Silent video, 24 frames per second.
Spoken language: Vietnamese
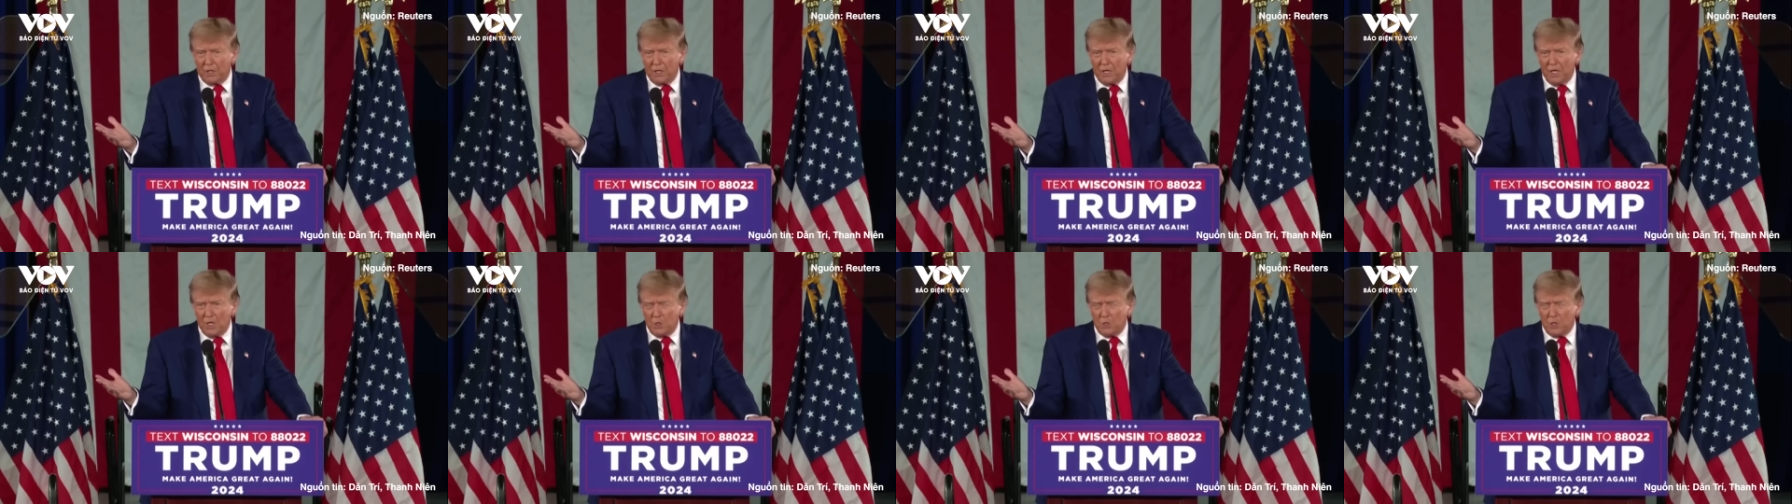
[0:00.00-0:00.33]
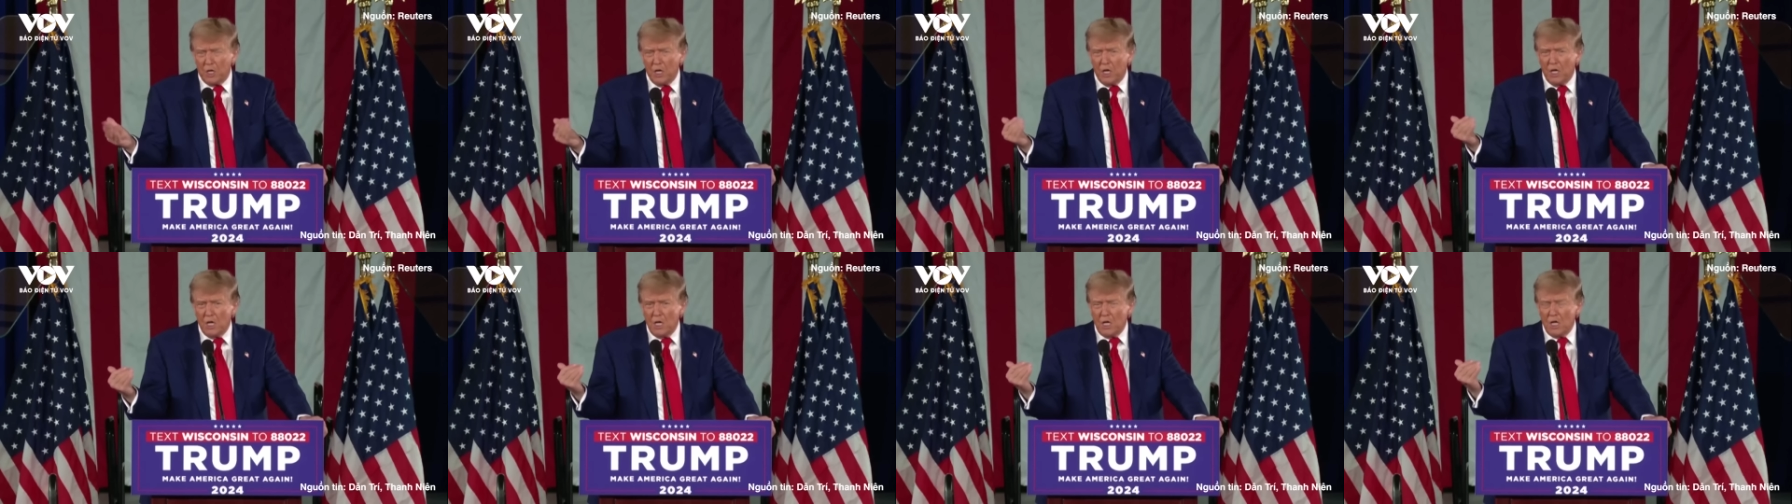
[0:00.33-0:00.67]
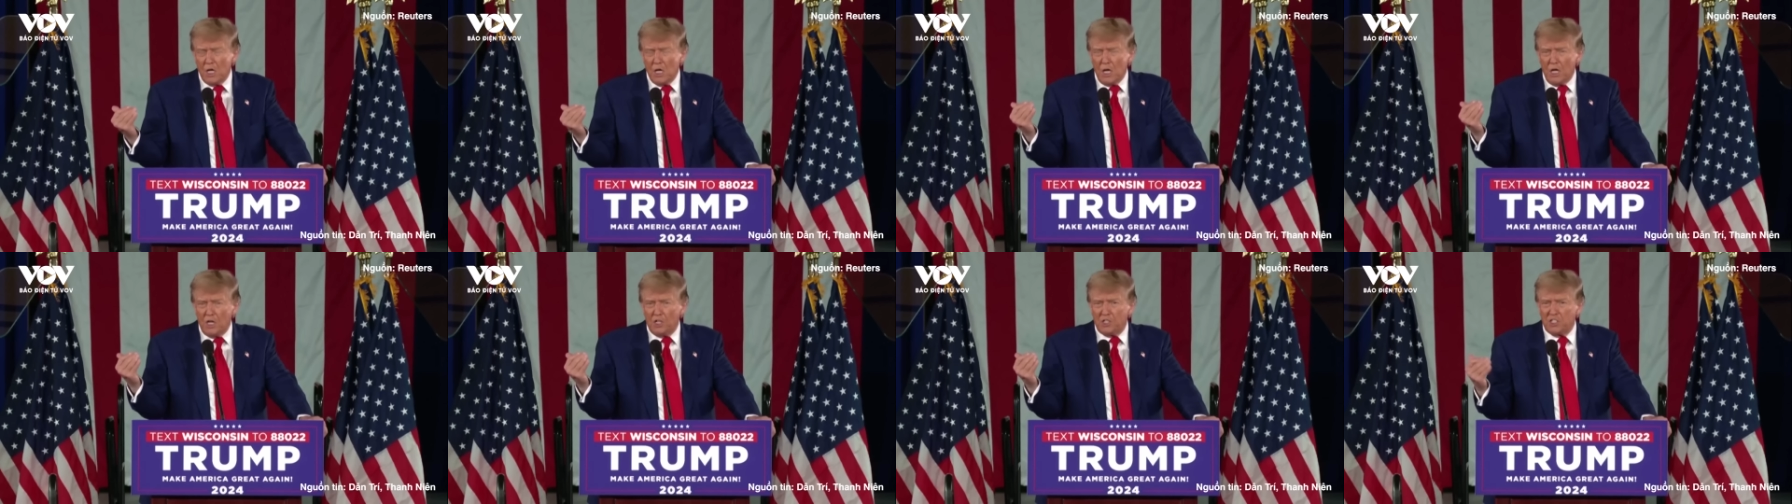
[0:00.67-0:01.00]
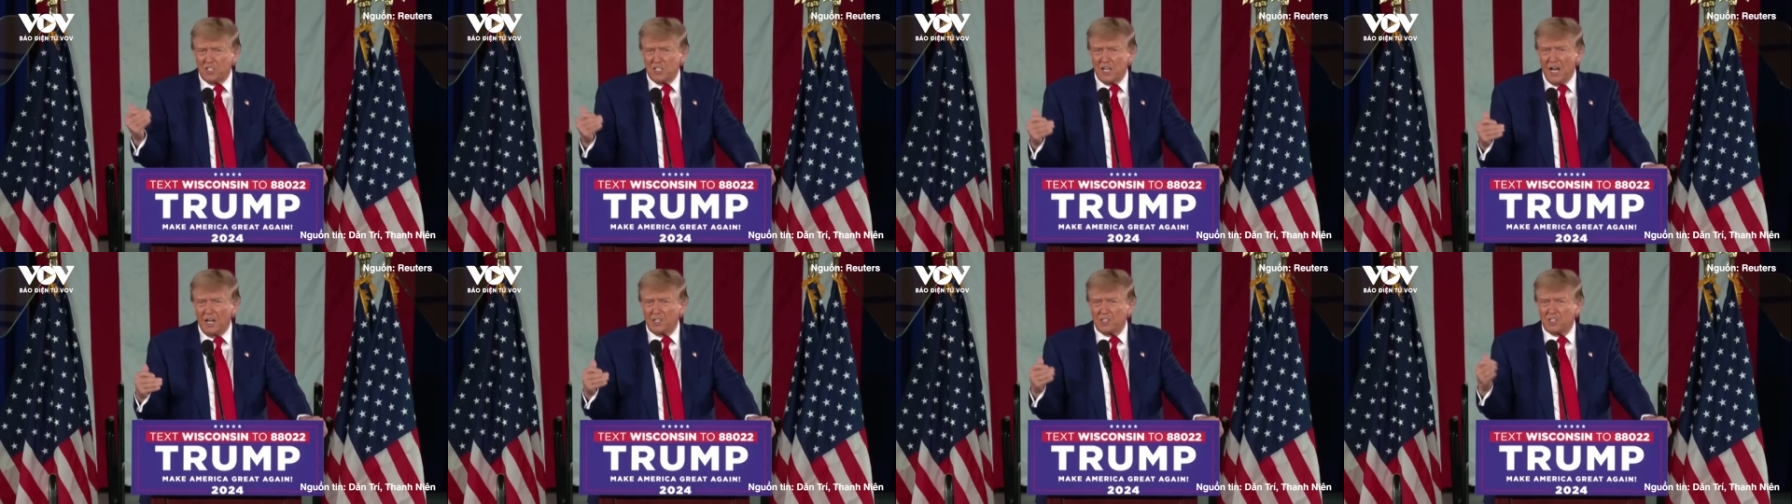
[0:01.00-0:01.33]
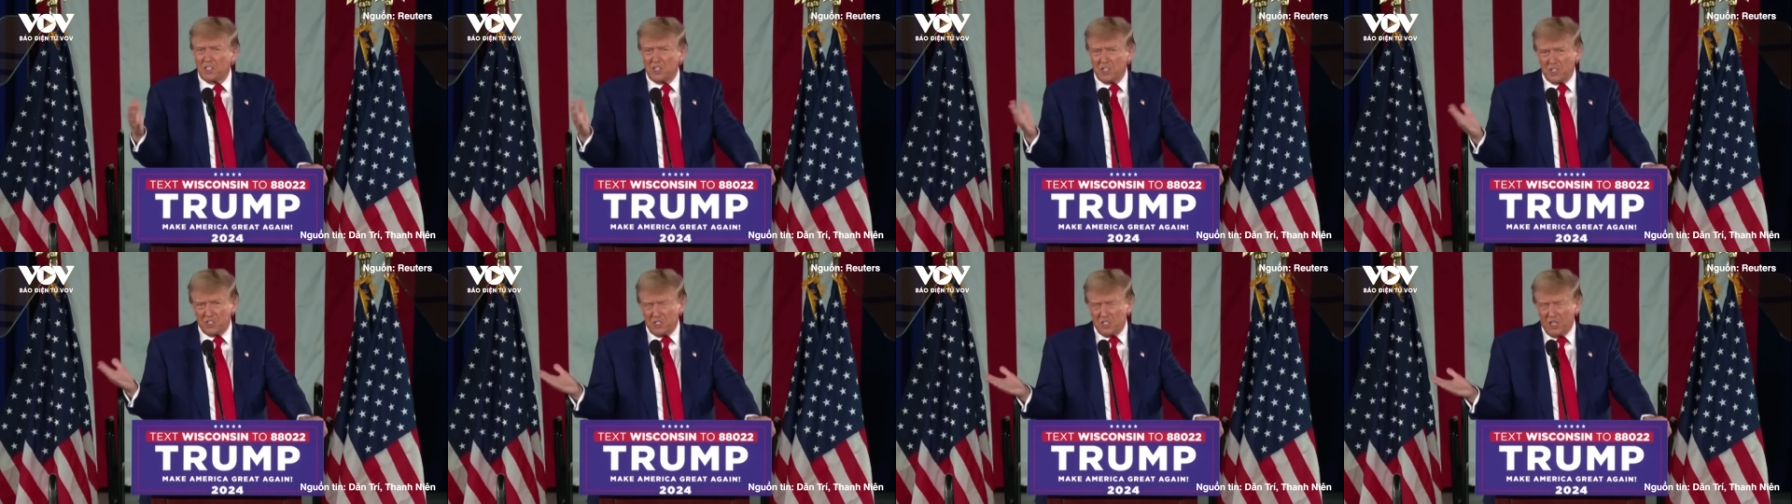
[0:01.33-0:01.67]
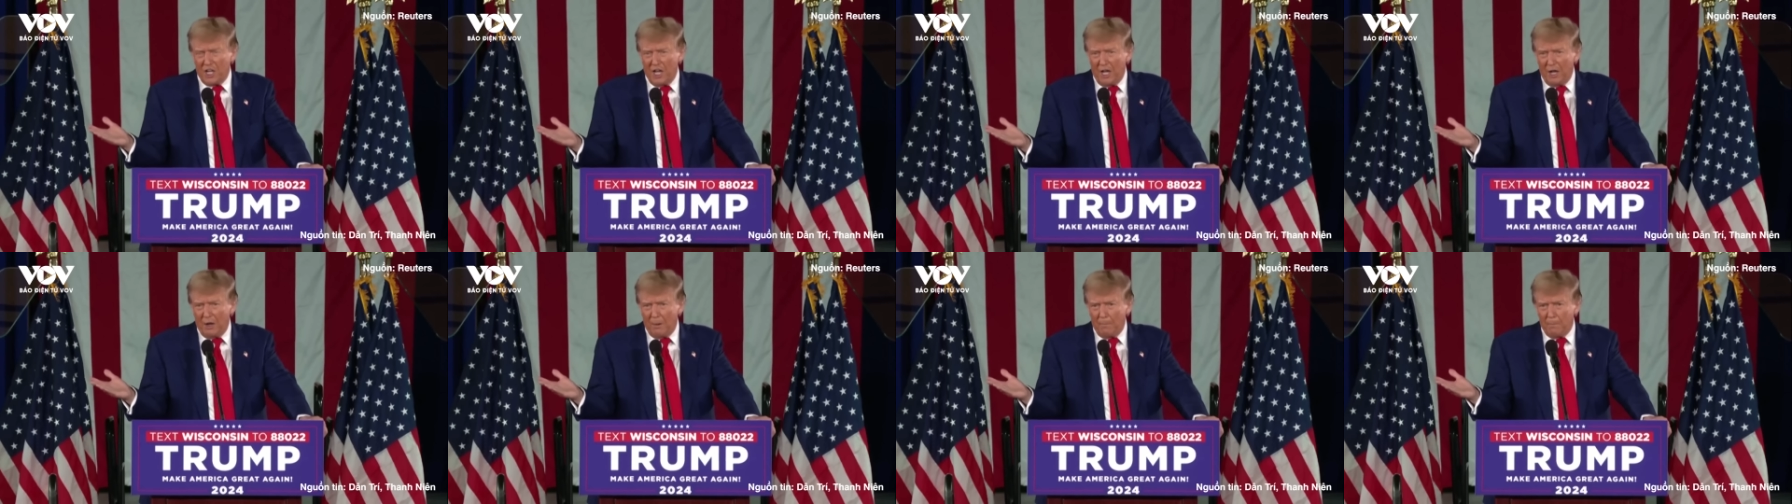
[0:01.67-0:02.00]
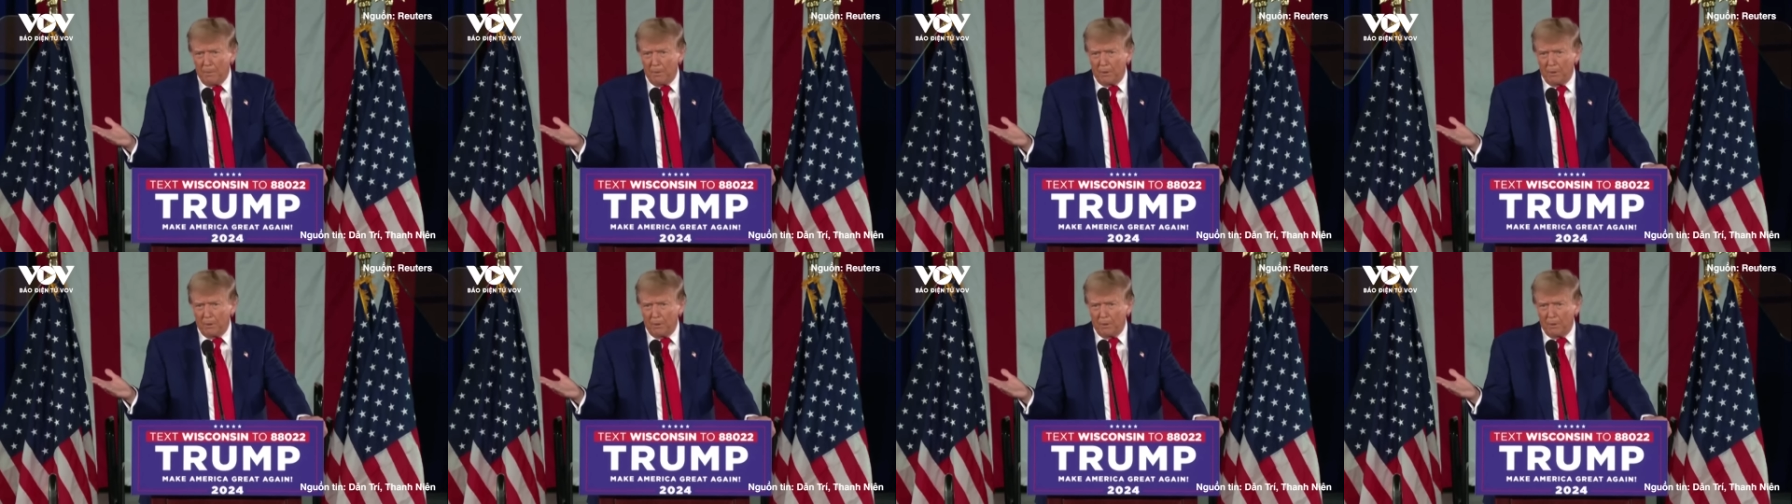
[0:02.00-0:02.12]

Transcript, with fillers: Cũng trong cuộc phỏng vấn với tạp chí Time,